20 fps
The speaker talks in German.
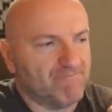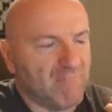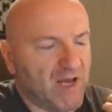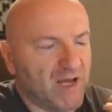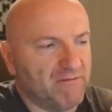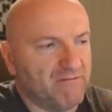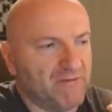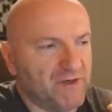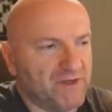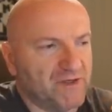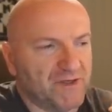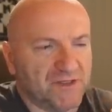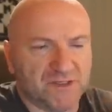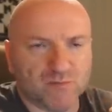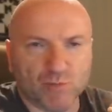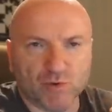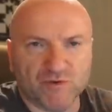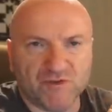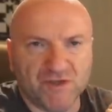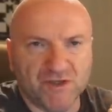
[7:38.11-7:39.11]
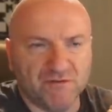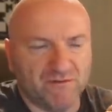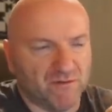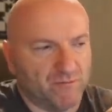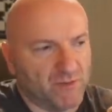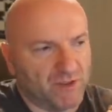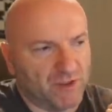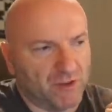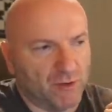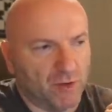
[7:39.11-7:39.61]
ein wichtiges Motiv,
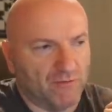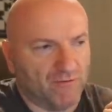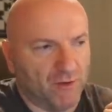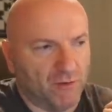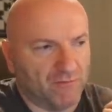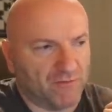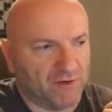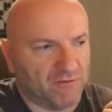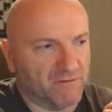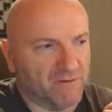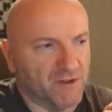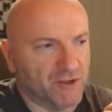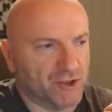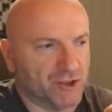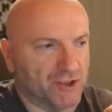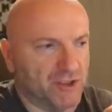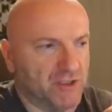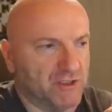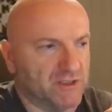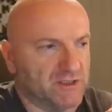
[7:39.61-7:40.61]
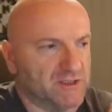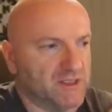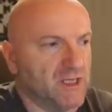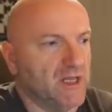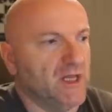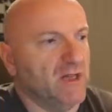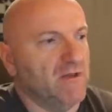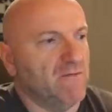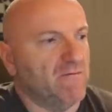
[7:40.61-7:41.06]
wenn man den Läufer auf G4 stellt, ist,